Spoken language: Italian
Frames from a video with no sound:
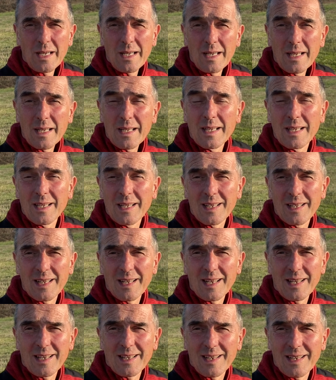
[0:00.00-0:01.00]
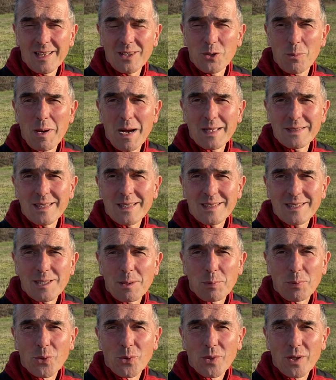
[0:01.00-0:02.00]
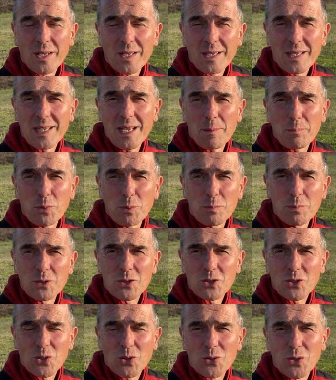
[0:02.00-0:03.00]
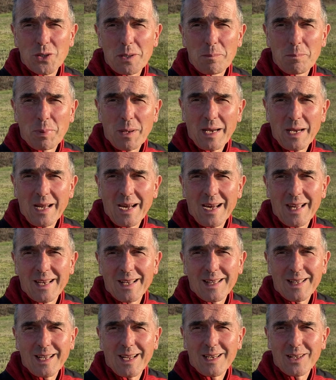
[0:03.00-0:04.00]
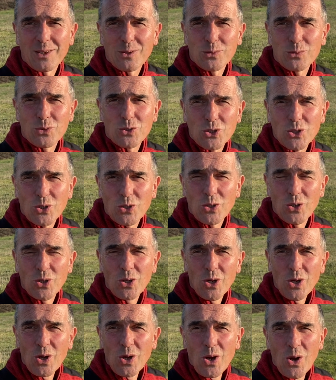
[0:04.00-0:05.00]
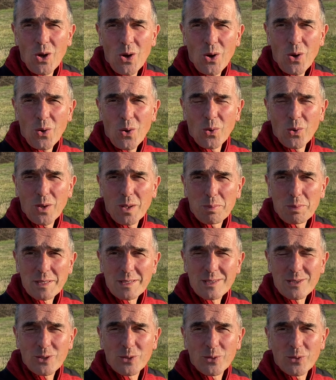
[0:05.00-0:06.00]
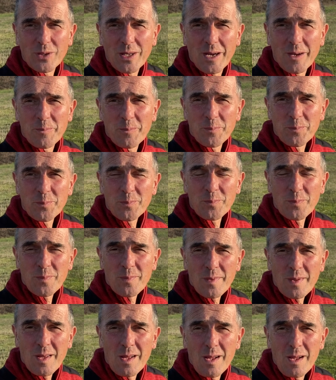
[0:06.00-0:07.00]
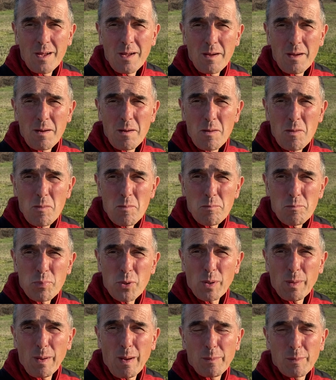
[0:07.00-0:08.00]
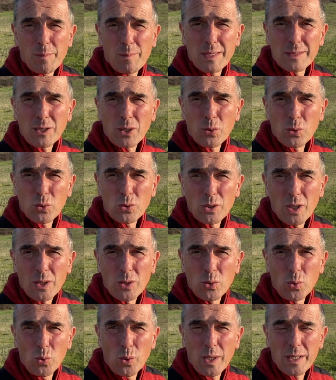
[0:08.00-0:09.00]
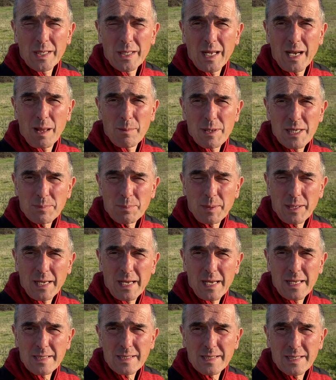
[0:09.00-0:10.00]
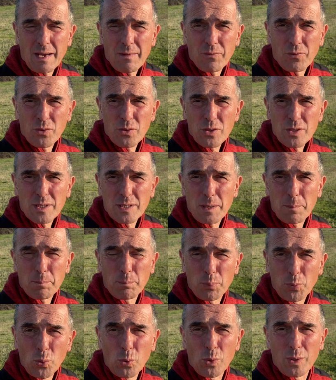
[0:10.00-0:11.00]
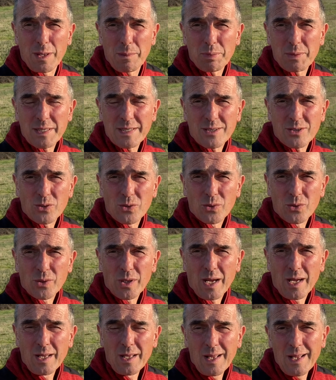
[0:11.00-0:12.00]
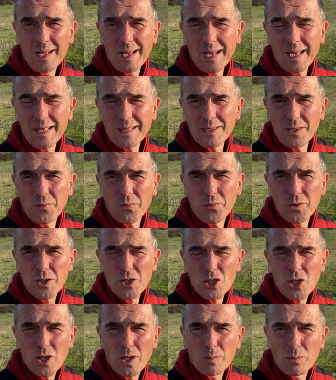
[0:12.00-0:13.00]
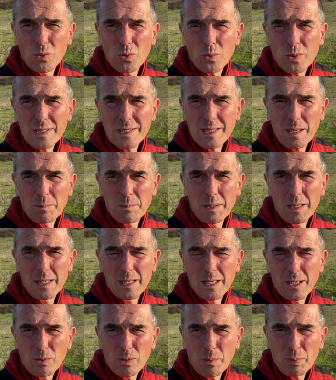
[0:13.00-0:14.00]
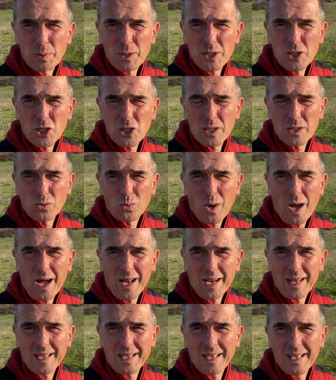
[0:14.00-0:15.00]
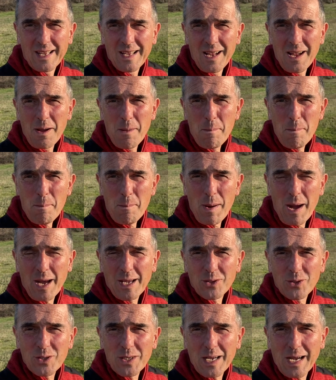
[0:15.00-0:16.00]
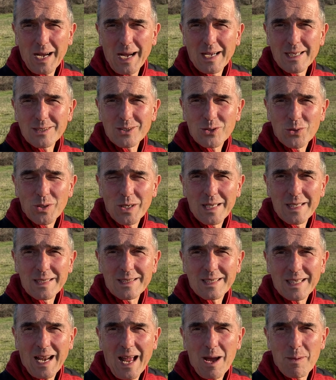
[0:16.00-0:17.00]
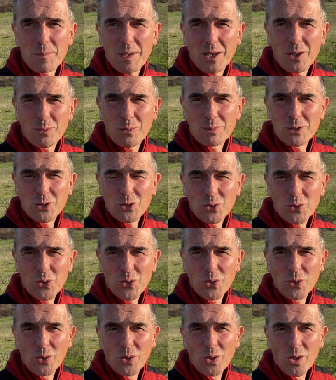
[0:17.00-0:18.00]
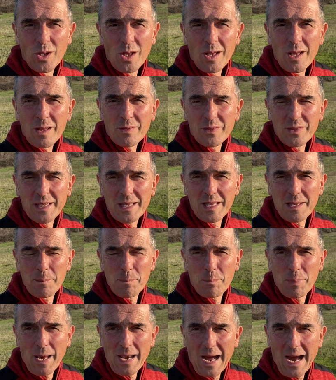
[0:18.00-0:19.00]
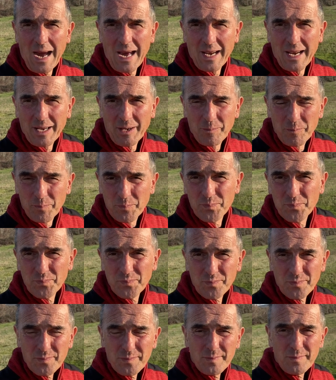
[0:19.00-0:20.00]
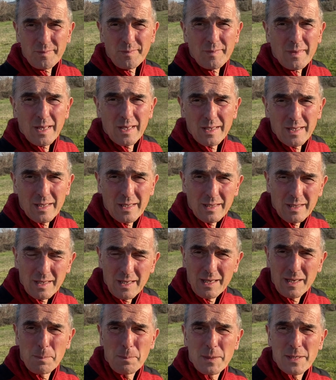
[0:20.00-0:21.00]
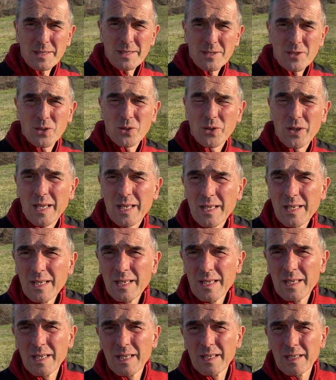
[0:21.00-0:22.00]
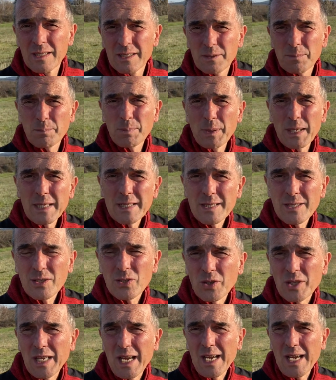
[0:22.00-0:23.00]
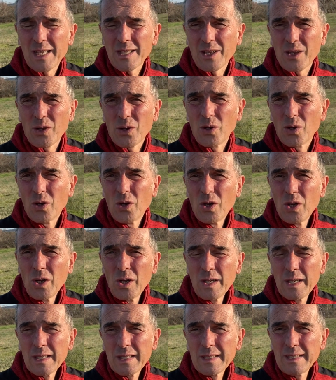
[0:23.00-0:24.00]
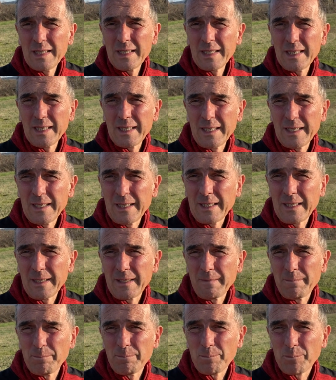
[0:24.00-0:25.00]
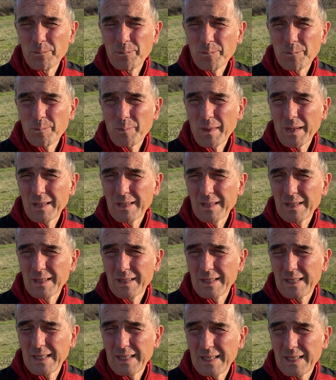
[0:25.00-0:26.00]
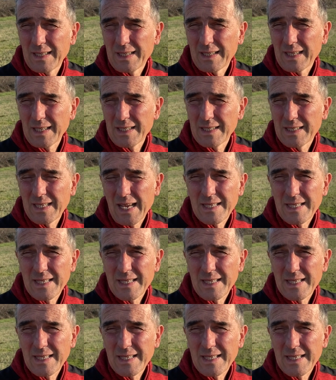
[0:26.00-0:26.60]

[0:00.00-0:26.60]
eh, eh, la domanda si pone chi ha più bisogno di imparare il cane cucciolo o la persona probabilmente tutte e due nella mia esperienza forse più la persona è difficile comunque stabilire una percentuale ma in ogni caso entrambi hanno bisogno di imparare le persone spesso chiedono di, di, che gli sia